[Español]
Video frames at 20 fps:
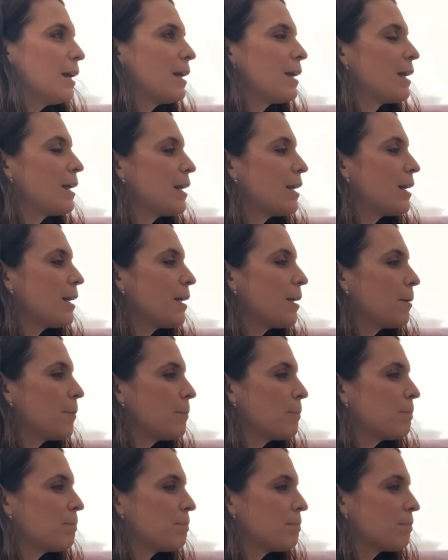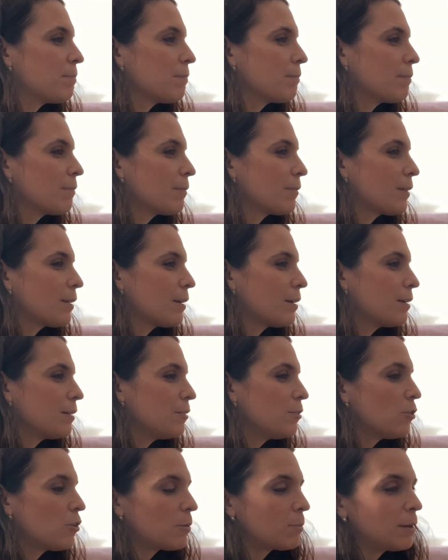Em,
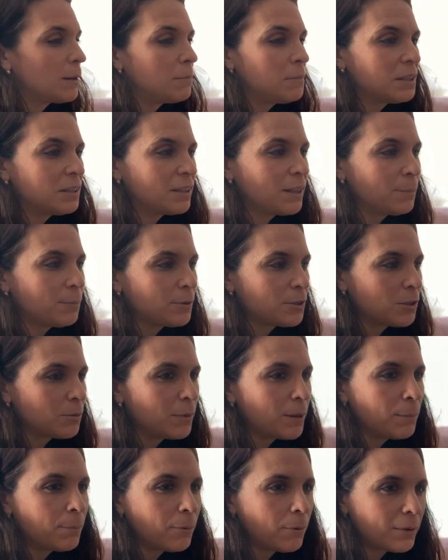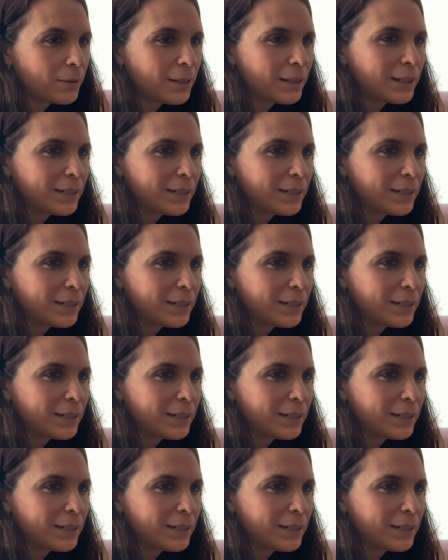normalmente pues no me importa